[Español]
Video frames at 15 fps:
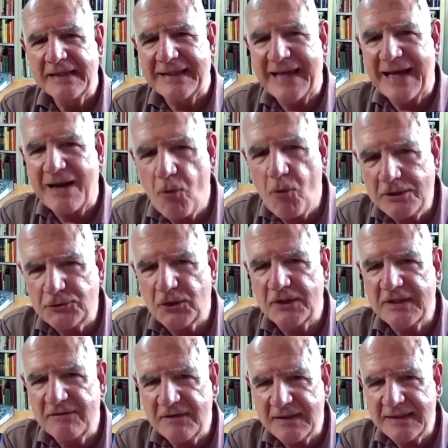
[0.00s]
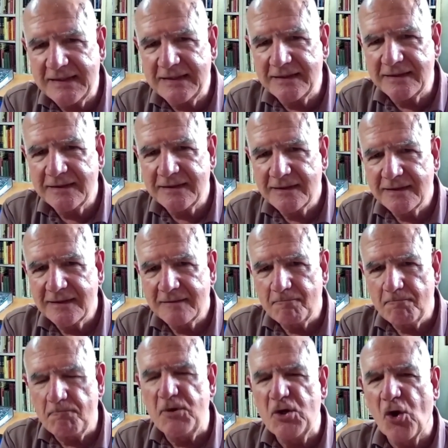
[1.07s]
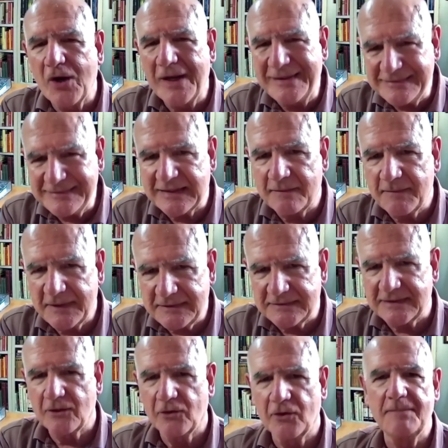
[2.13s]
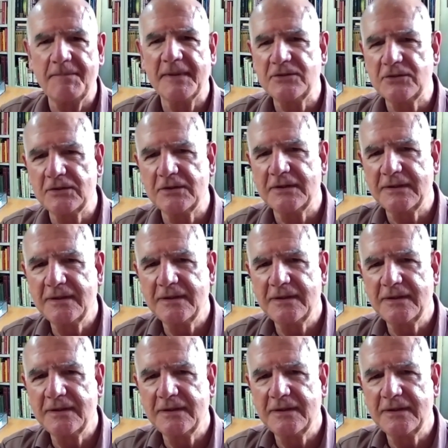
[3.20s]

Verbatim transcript: que ha vuelto a dividir violentamente a los españoles,